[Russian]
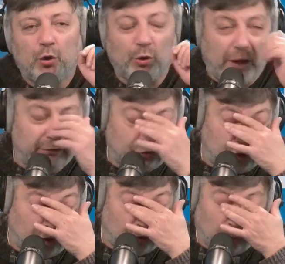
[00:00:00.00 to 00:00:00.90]
то явно
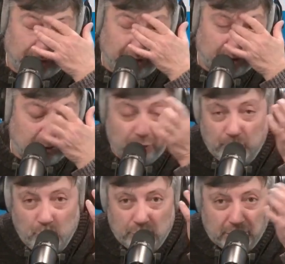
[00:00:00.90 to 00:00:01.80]
совершенно, что он Зеленскому не
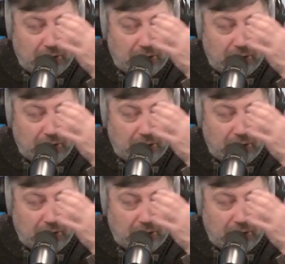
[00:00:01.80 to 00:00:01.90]
будет